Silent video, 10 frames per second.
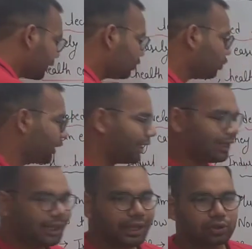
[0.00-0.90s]
कि जो
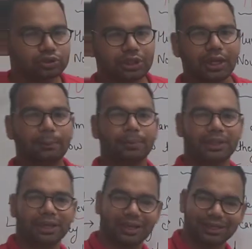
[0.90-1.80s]
डीएनए है उससे हम
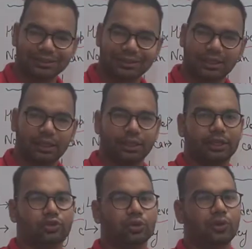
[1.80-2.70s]
पता लगा सकते हैं कि
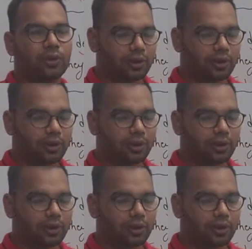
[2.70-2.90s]
ये जो